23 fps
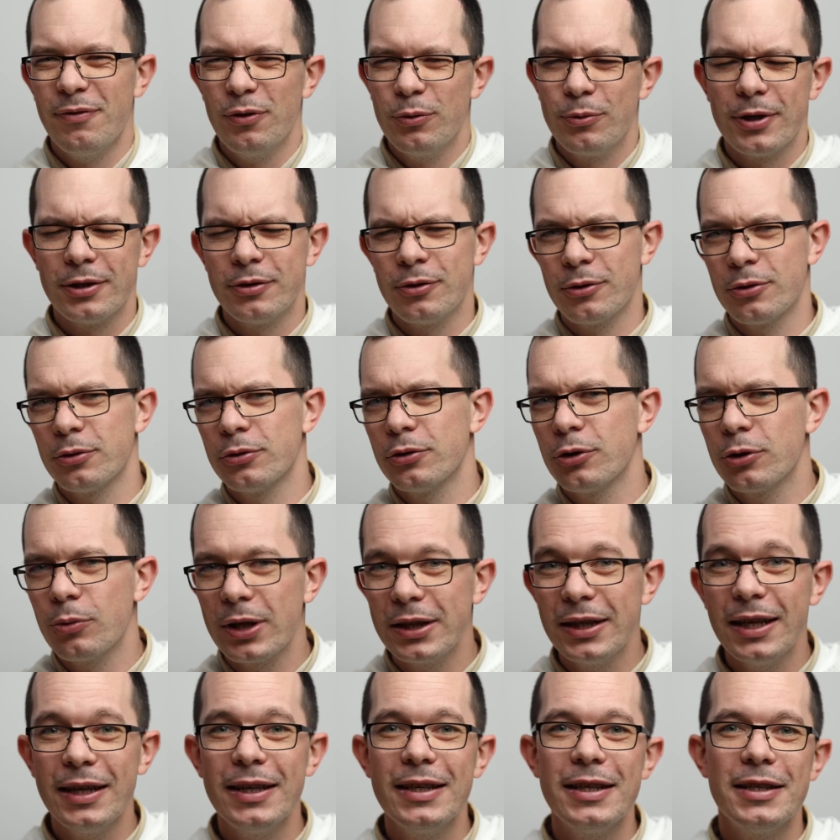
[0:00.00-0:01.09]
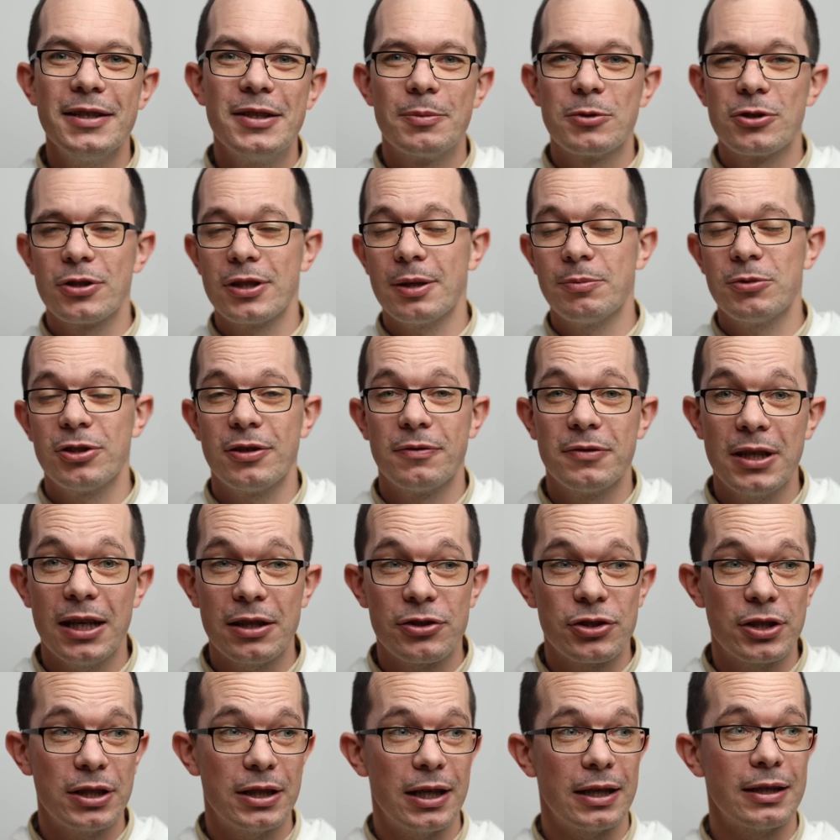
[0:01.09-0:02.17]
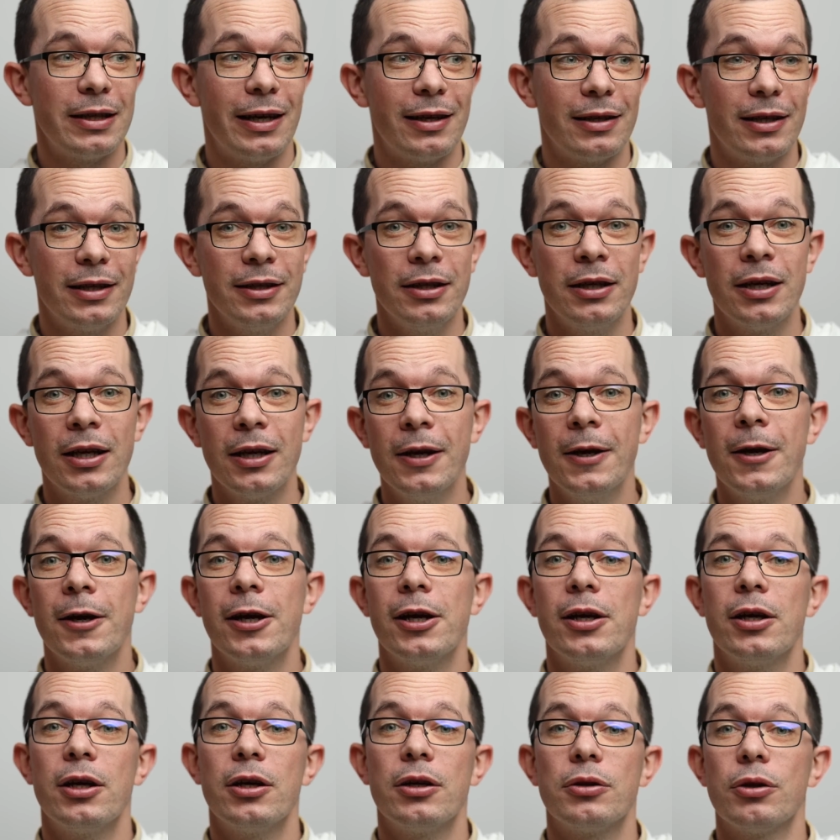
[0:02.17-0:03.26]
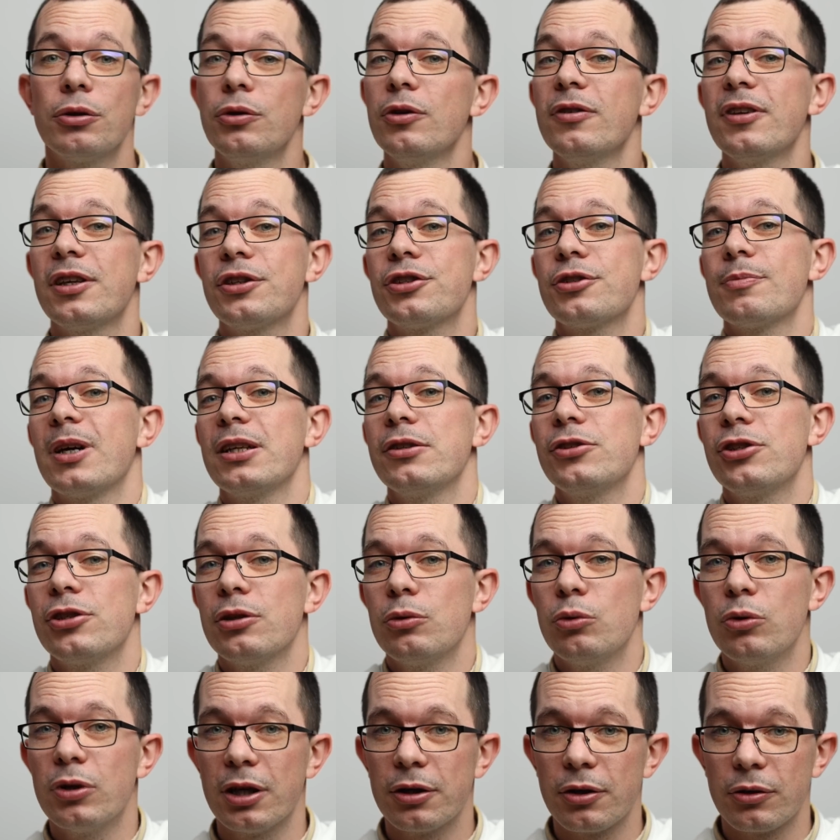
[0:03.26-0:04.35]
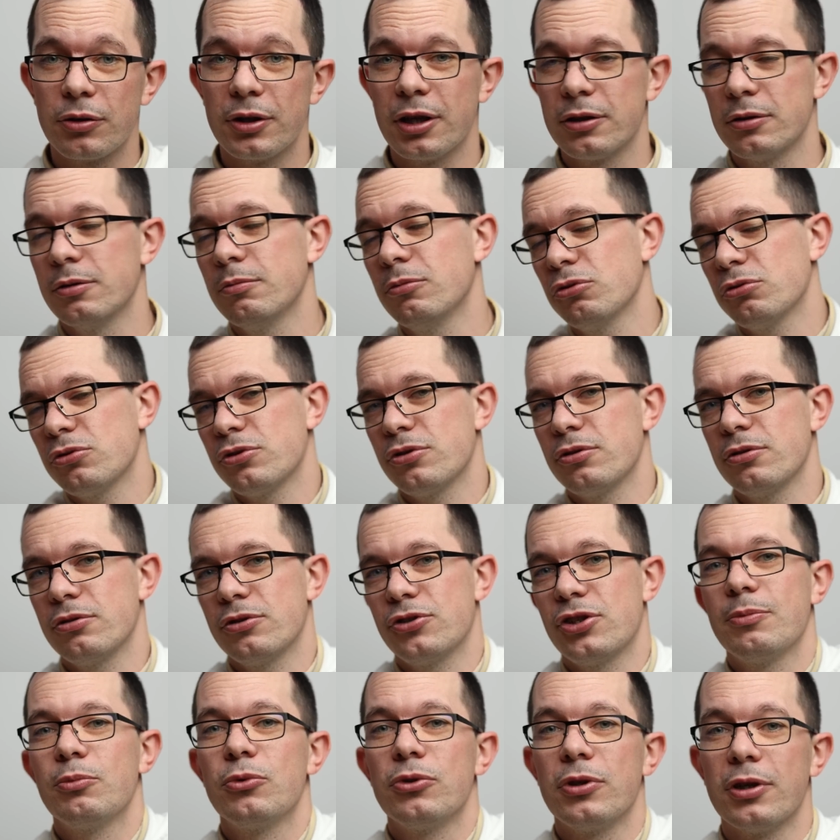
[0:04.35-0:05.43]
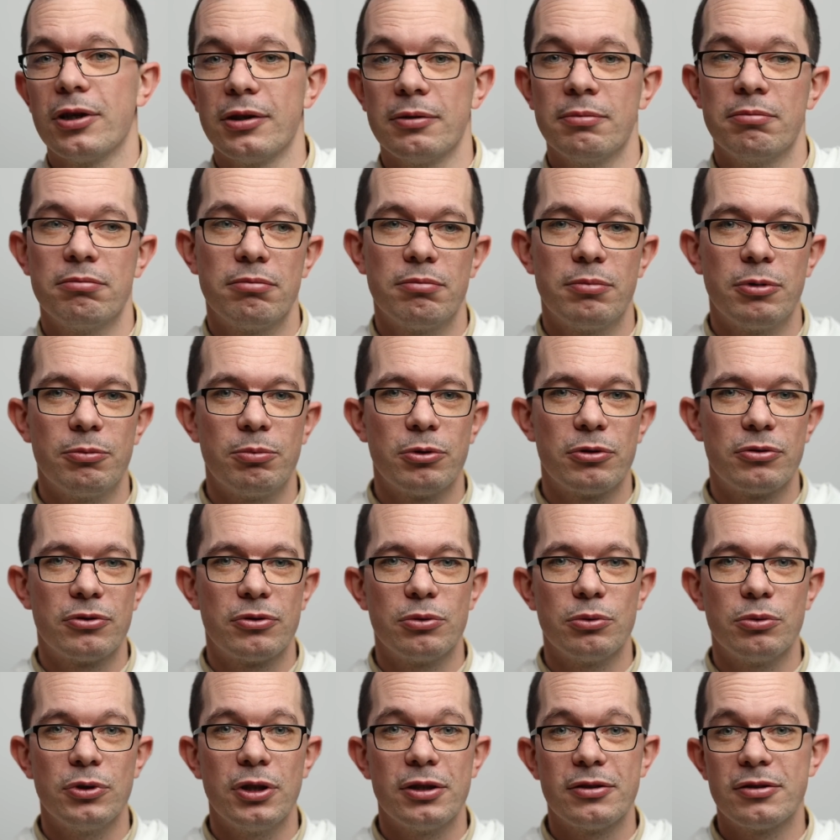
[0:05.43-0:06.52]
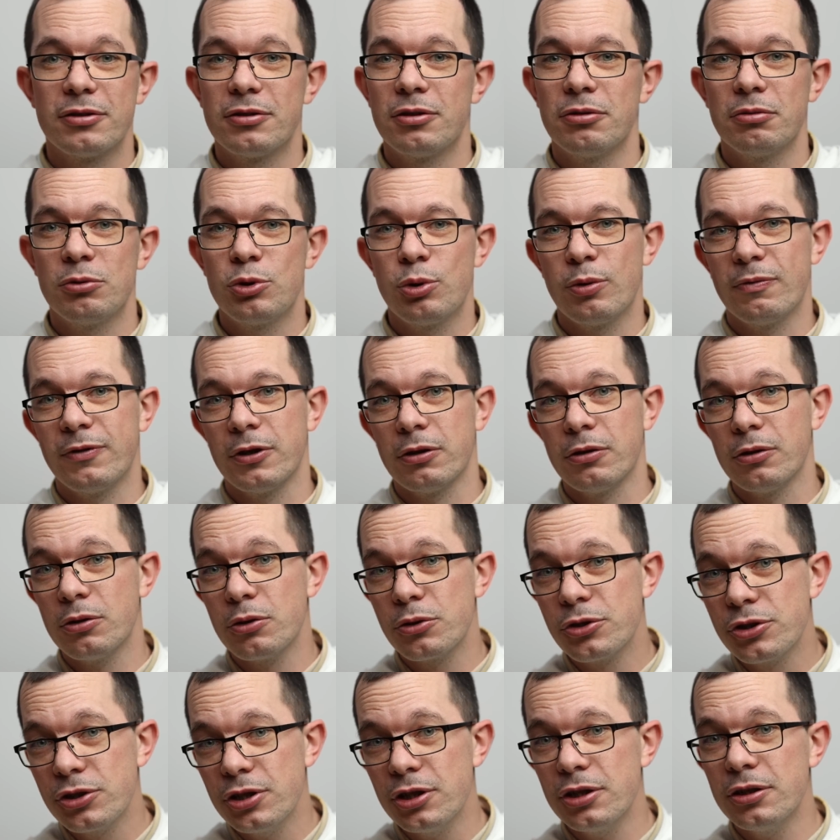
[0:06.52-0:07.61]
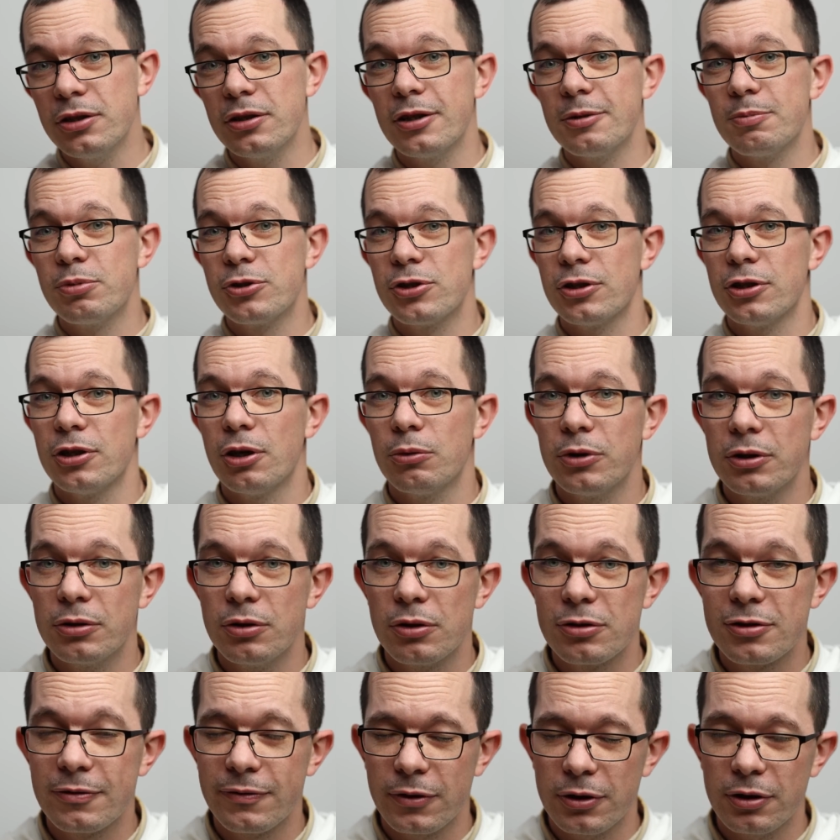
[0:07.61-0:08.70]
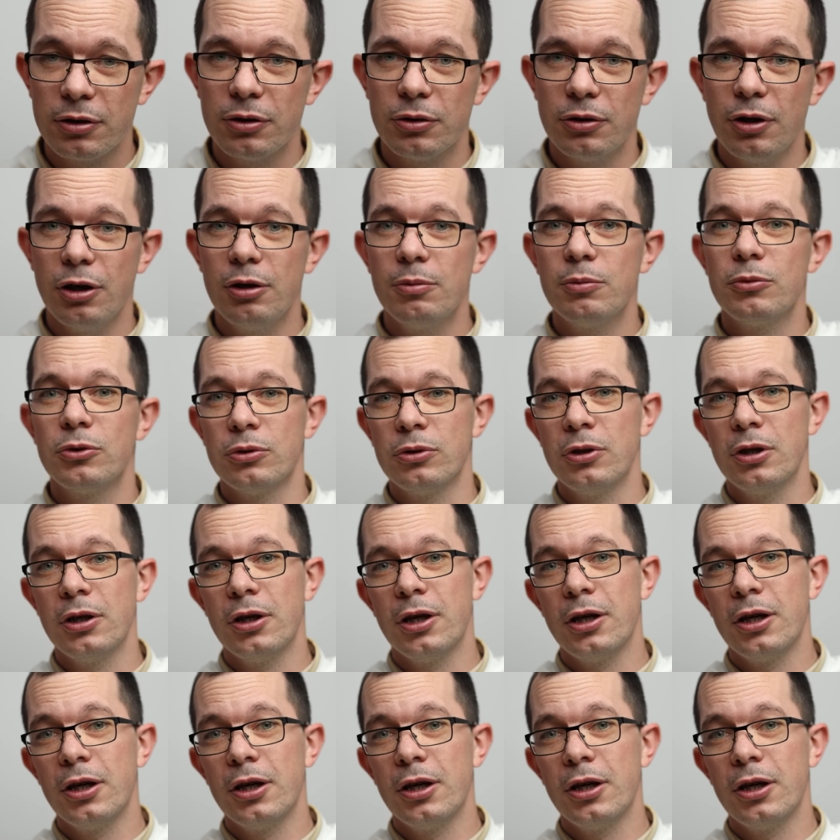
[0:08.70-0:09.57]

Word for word: w ogóle dokąd dokładnie idą, co tam się wydarzy i tak dalej, no to zatrzymali się u Heroda, no bo czemu nie? Po prostu jest człowiek gościnny, przyjął ich do swojego domu,